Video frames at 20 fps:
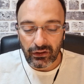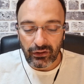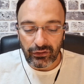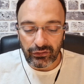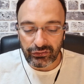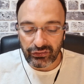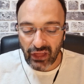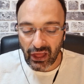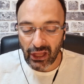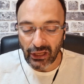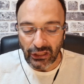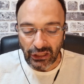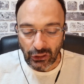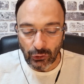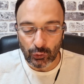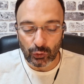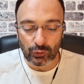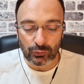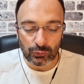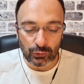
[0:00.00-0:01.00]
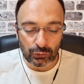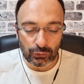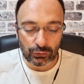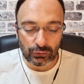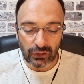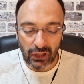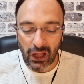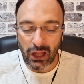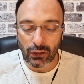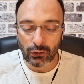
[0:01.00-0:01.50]

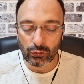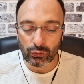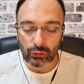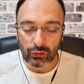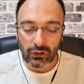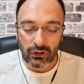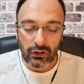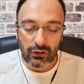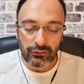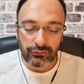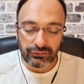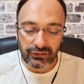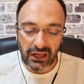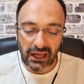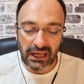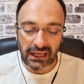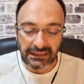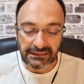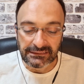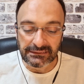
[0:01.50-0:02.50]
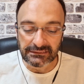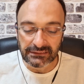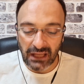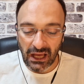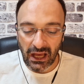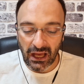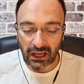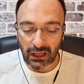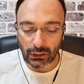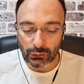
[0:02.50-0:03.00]
zalikumullahu fe
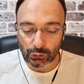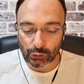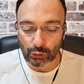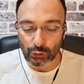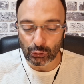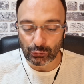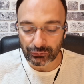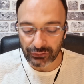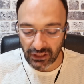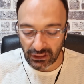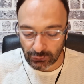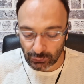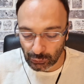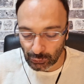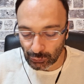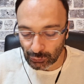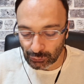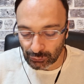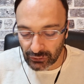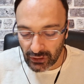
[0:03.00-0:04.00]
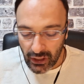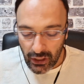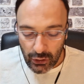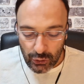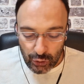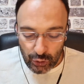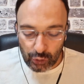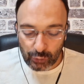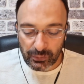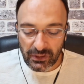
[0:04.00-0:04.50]
enna tu'fakun
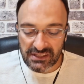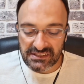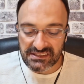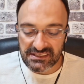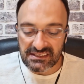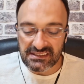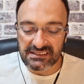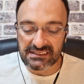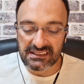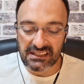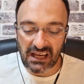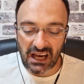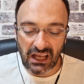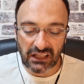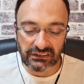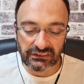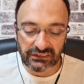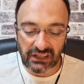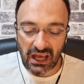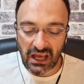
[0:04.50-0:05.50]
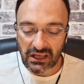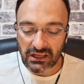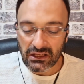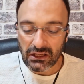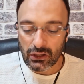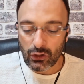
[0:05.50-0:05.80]
şüphesiz ki Allah